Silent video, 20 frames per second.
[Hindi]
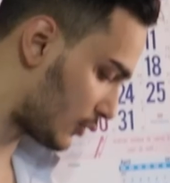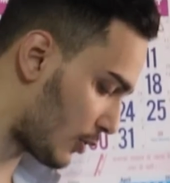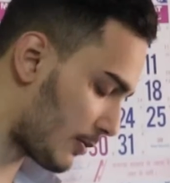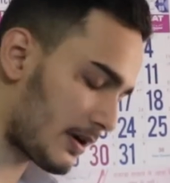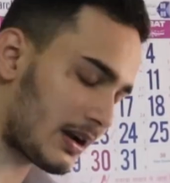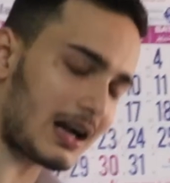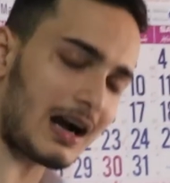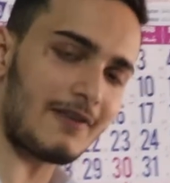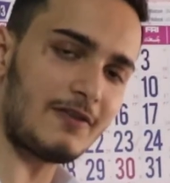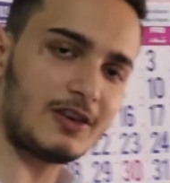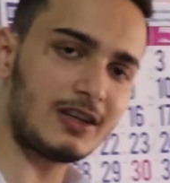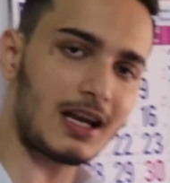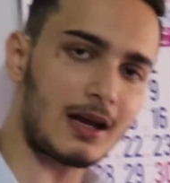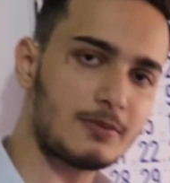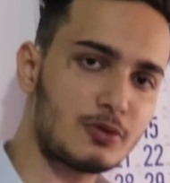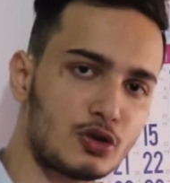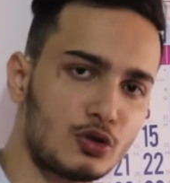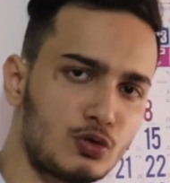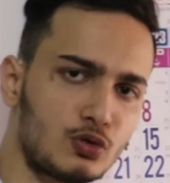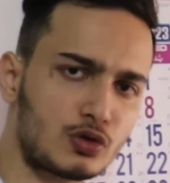इसको मैं काफी
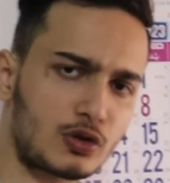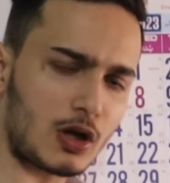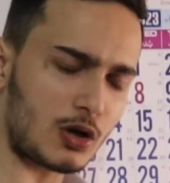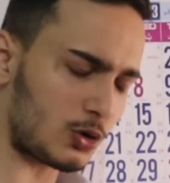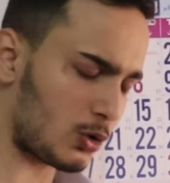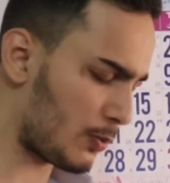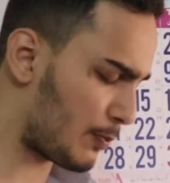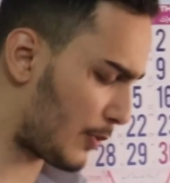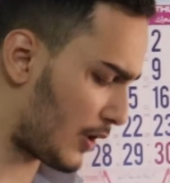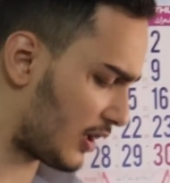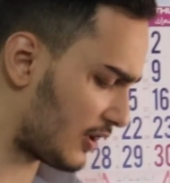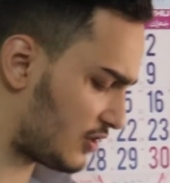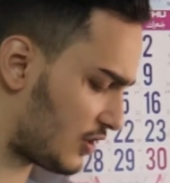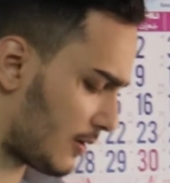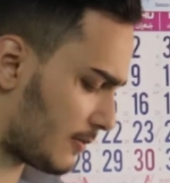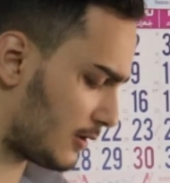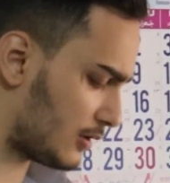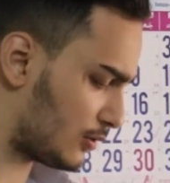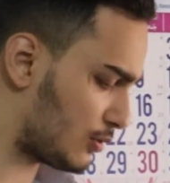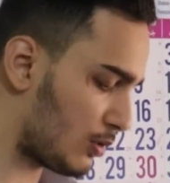टाइम से यूज कर रहा हूँ पांच
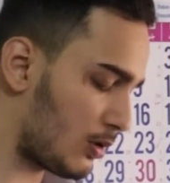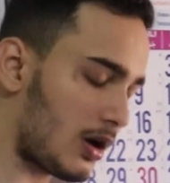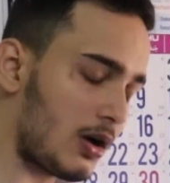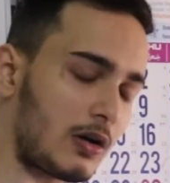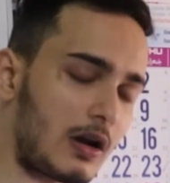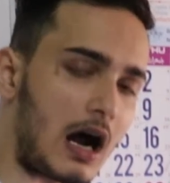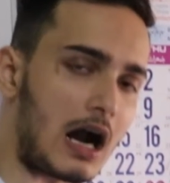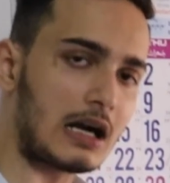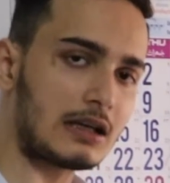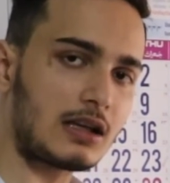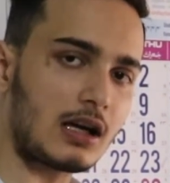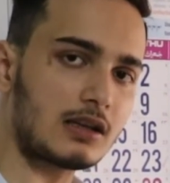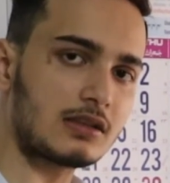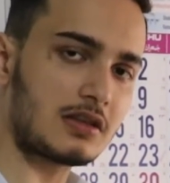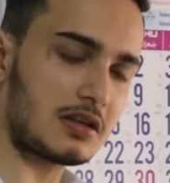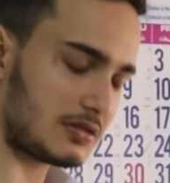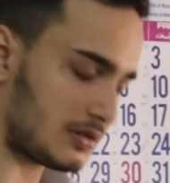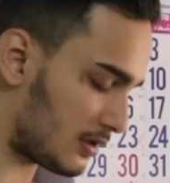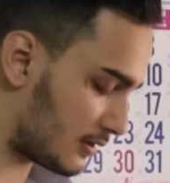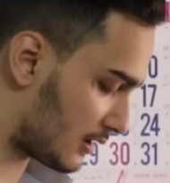छह मंथ हो गए और आठ आठ
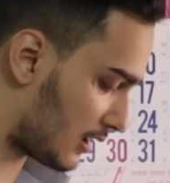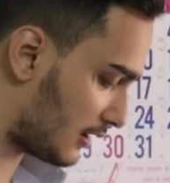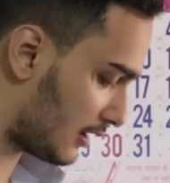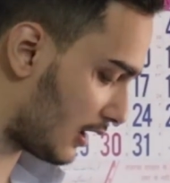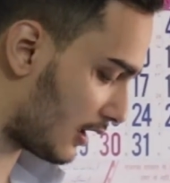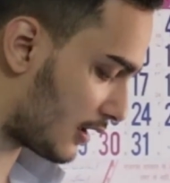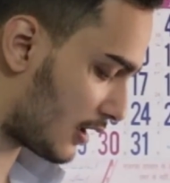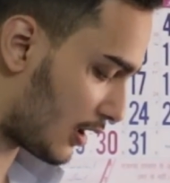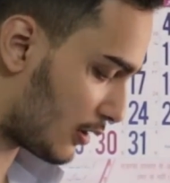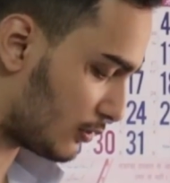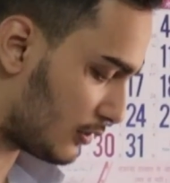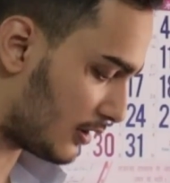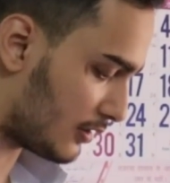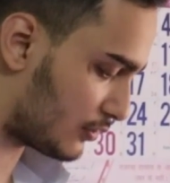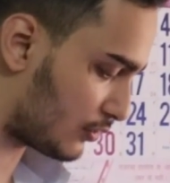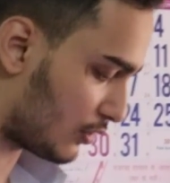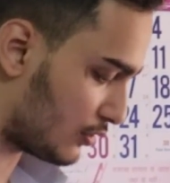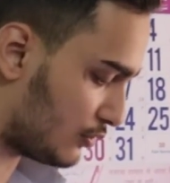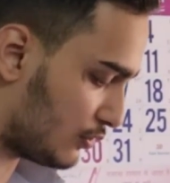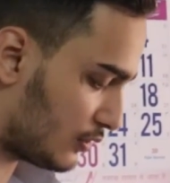दस दस घंटे रेगुलर
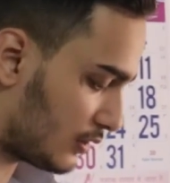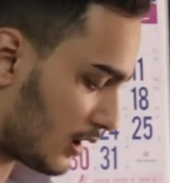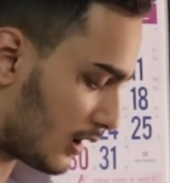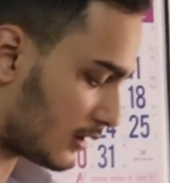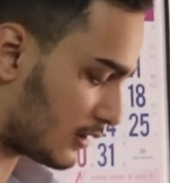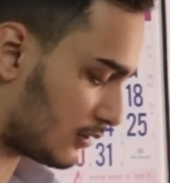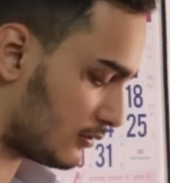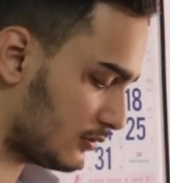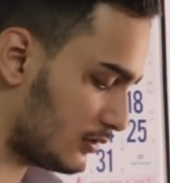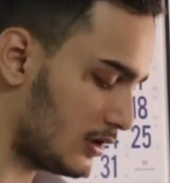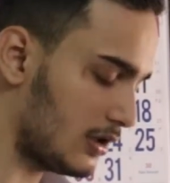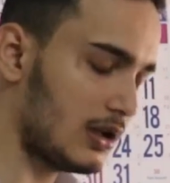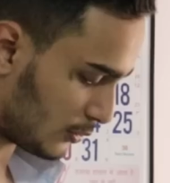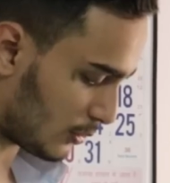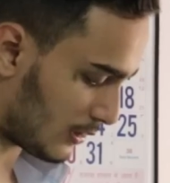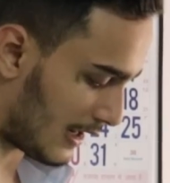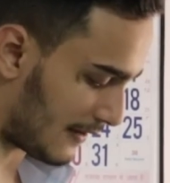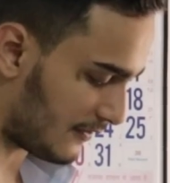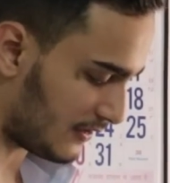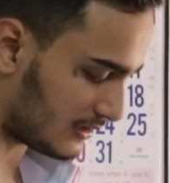इसको यूज करता हूँ
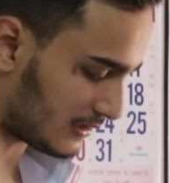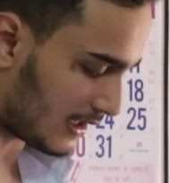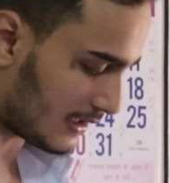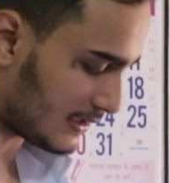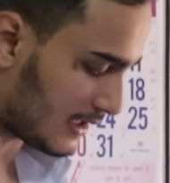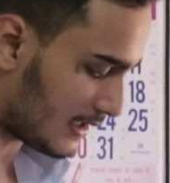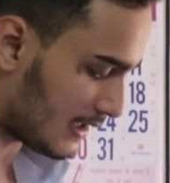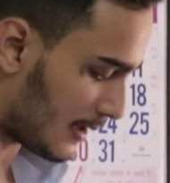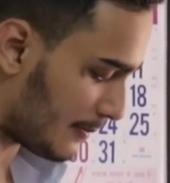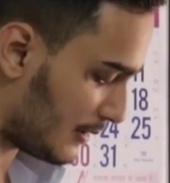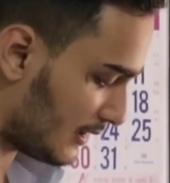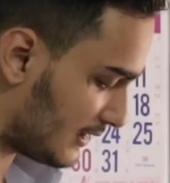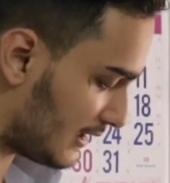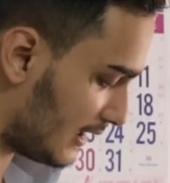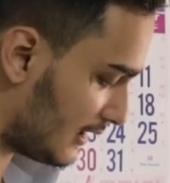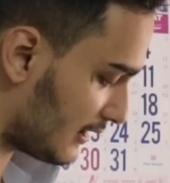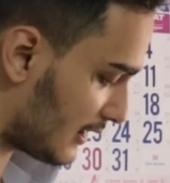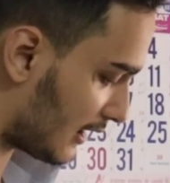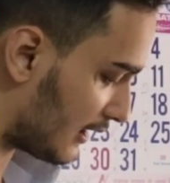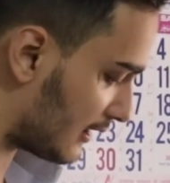तो काफी सही है ये भी
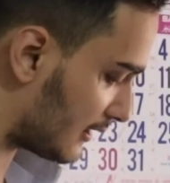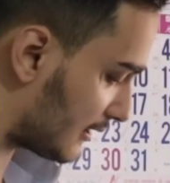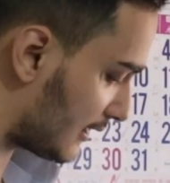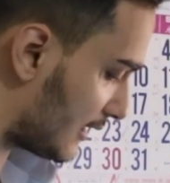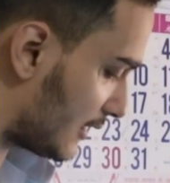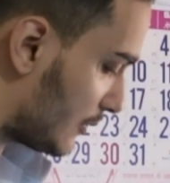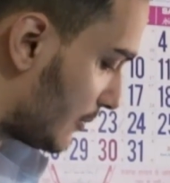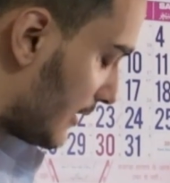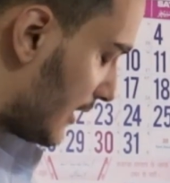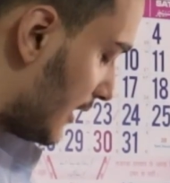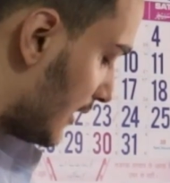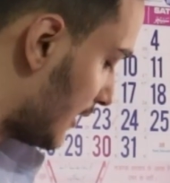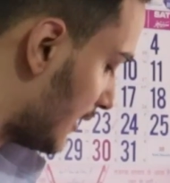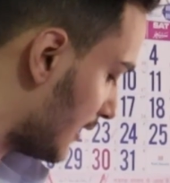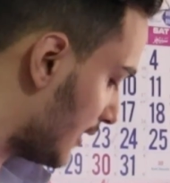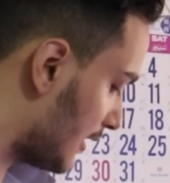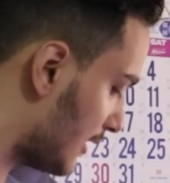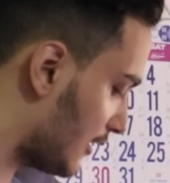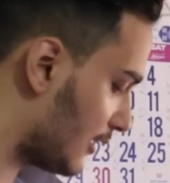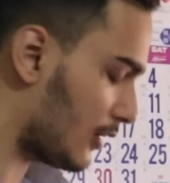तीन कलर है इसमें
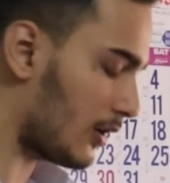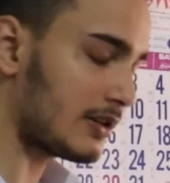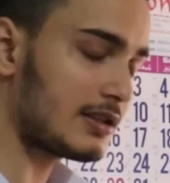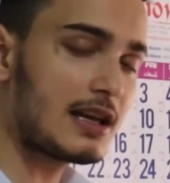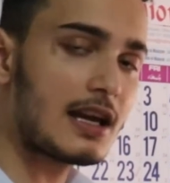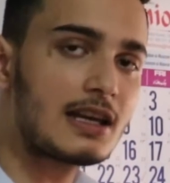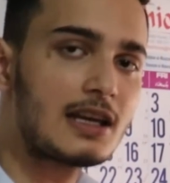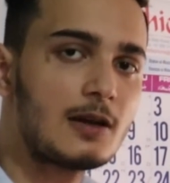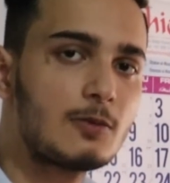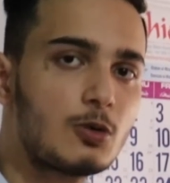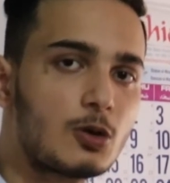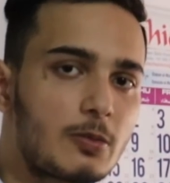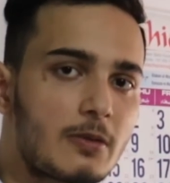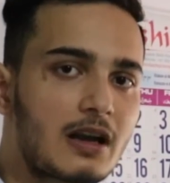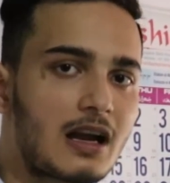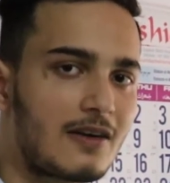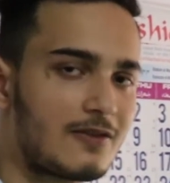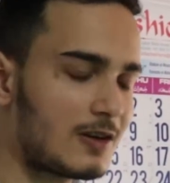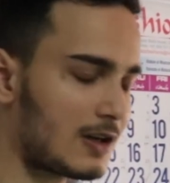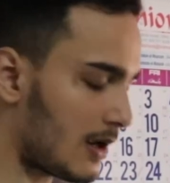और ये कीबोर्ड
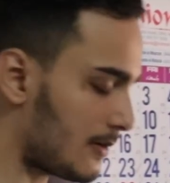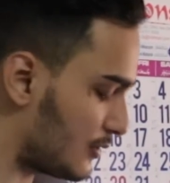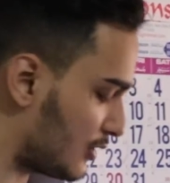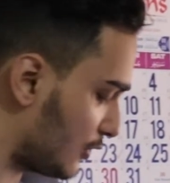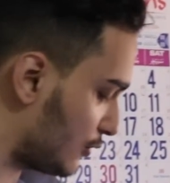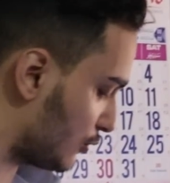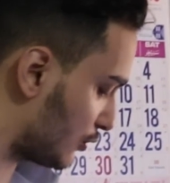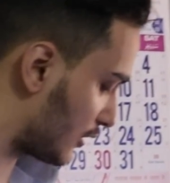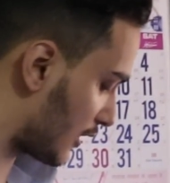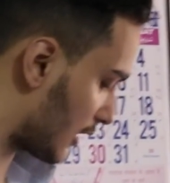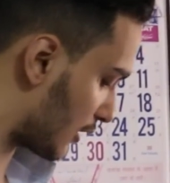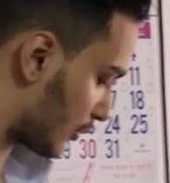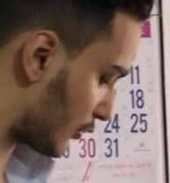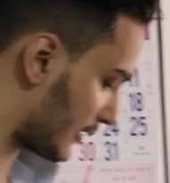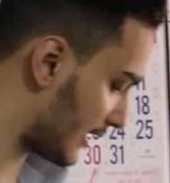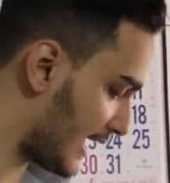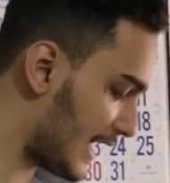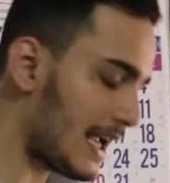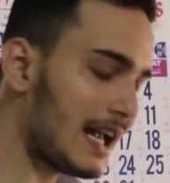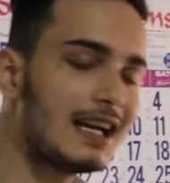मैं काफी टाइम से यूज कर
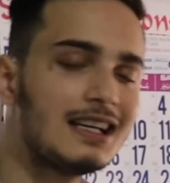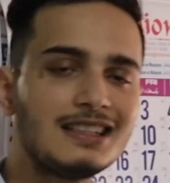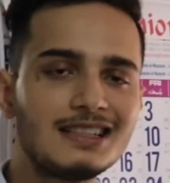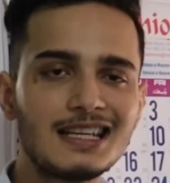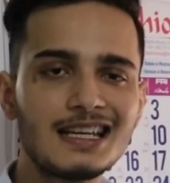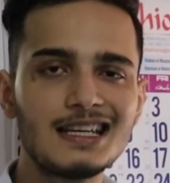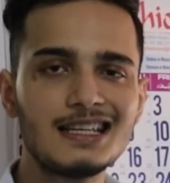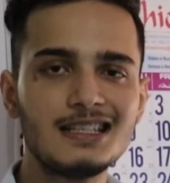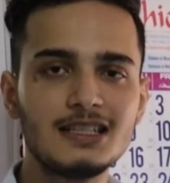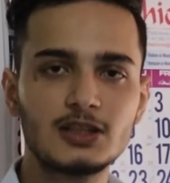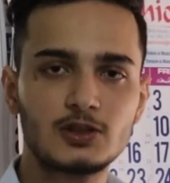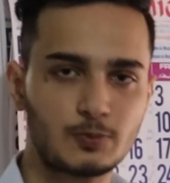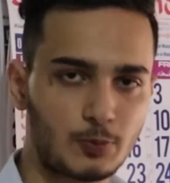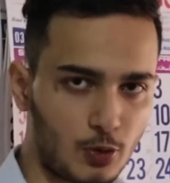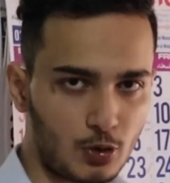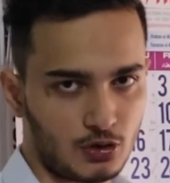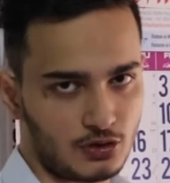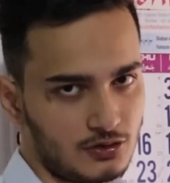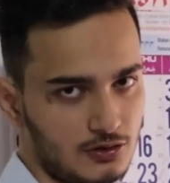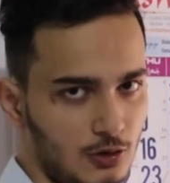रहा हूँ ए एन टी ई
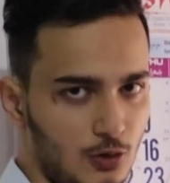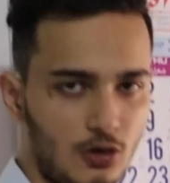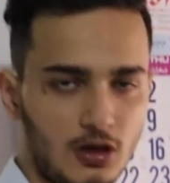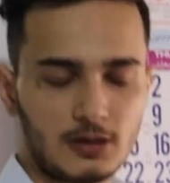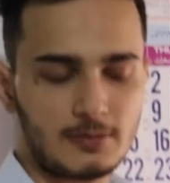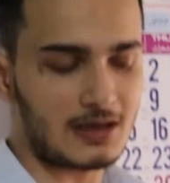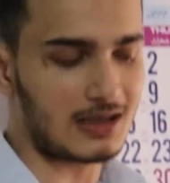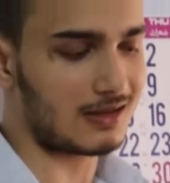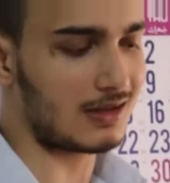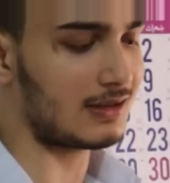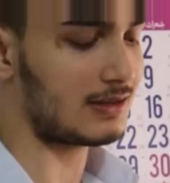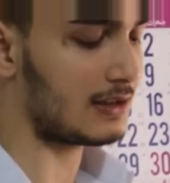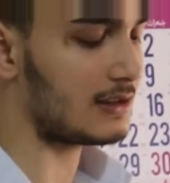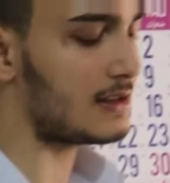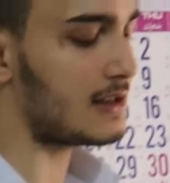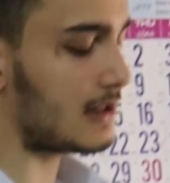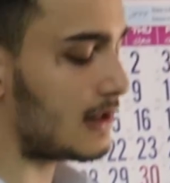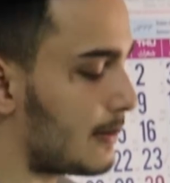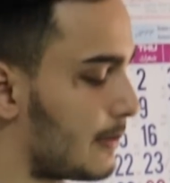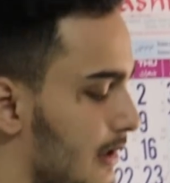स्पोर्ट्स लोकल मार्केट से
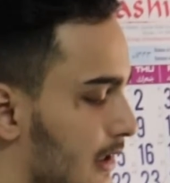लिया था